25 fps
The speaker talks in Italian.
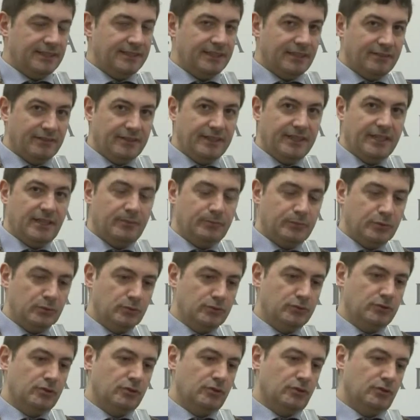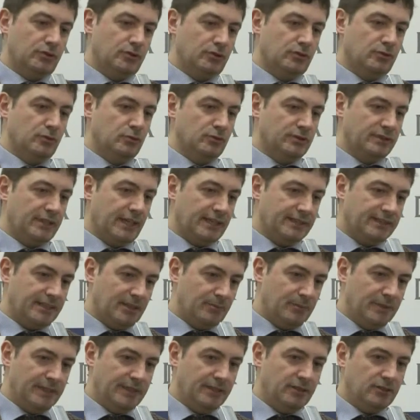di avere appunto un
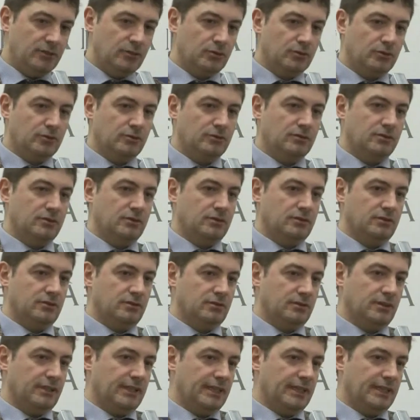trattamento eh,